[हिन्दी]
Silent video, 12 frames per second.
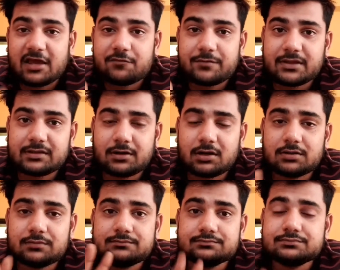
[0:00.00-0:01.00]
लाइव में
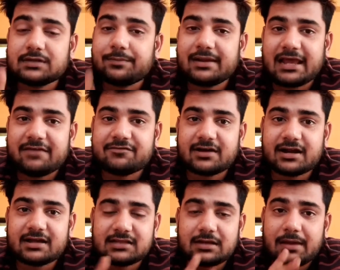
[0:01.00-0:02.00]
जब मैं लाइव कर
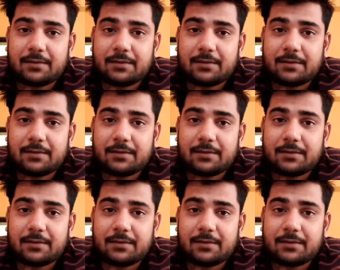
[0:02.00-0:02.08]
रहा था